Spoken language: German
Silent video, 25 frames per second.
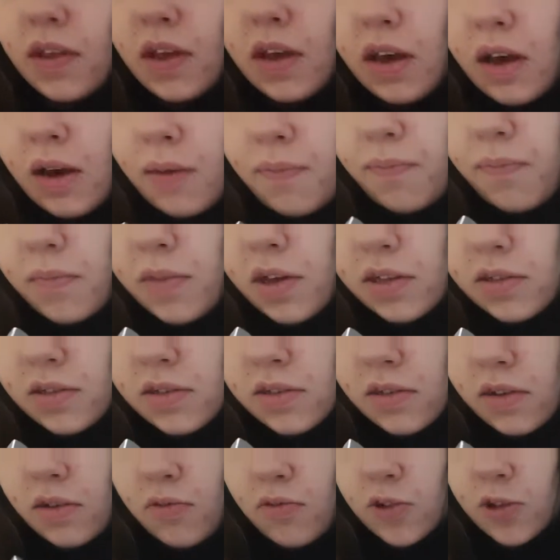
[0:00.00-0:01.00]
Habe mir
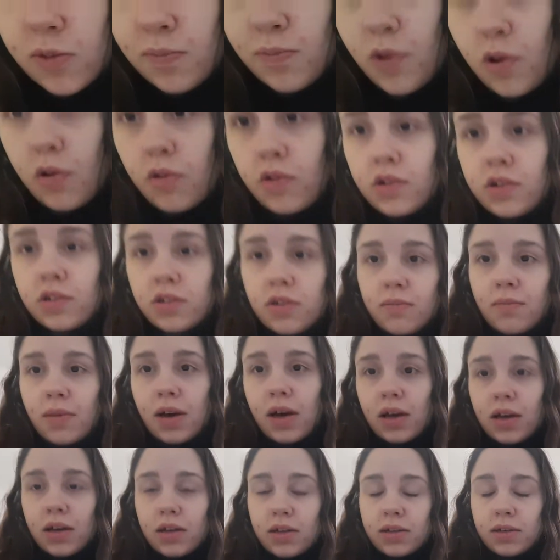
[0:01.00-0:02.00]
jetzt kurz Porridge
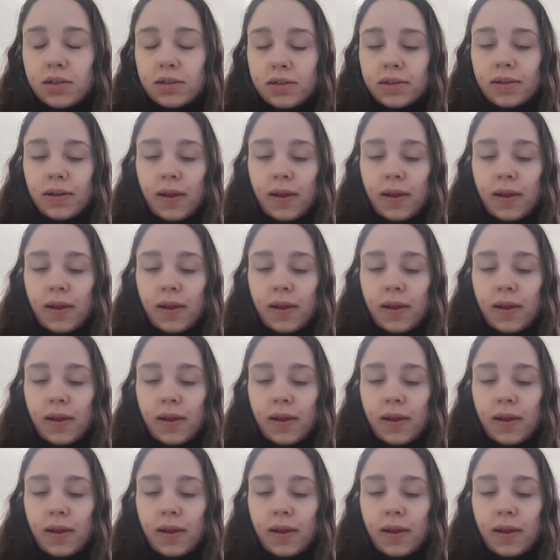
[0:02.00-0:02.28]
gemacht.